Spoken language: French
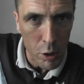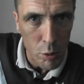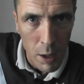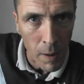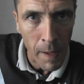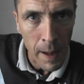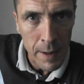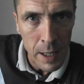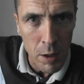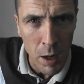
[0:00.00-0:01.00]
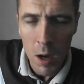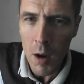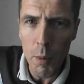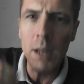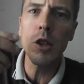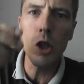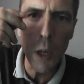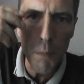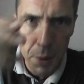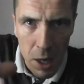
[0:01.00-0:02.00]
que toi. D'accord Moi, ce que
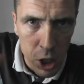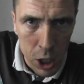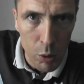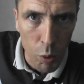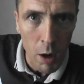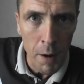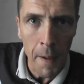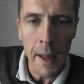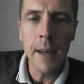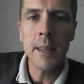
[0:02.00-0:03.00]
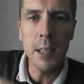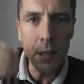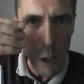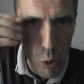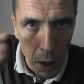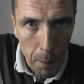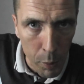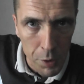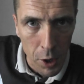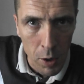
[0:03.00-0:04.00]
j'aime bien chez toi, c'est que t'as du
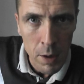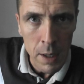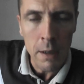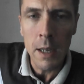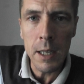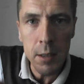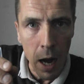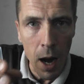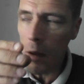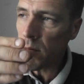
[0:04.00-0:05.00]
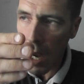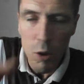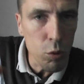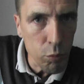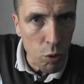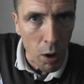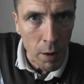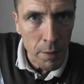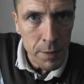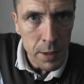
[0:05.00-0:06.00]
répondant et t'as as un humour.
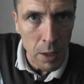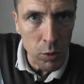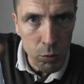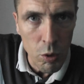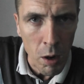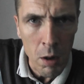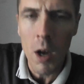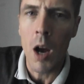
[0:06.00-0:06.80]
un humour.